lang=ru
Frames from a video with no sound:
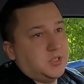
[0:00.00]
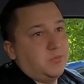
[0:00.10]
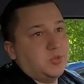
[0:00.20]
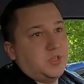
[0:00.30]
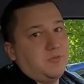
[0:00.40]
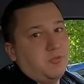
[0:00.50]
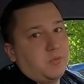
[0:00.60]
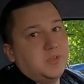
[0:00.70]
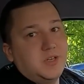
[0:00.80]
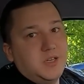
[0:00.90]
даже можно
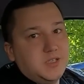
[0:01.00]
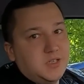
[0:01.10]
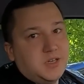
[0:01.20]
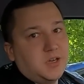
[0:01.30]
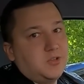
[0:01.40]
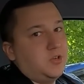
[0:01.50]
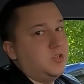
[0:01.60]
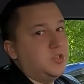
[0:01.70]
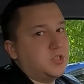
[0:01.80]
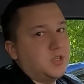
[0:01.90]
оформить лизинг, ним как на
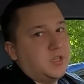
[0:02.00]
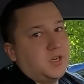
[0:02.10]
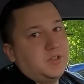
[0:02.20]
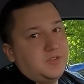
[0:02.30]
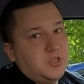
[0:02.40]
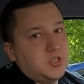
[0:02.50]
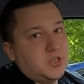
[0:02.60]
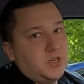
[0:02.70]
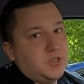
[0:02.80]
юридическое, так и на физическое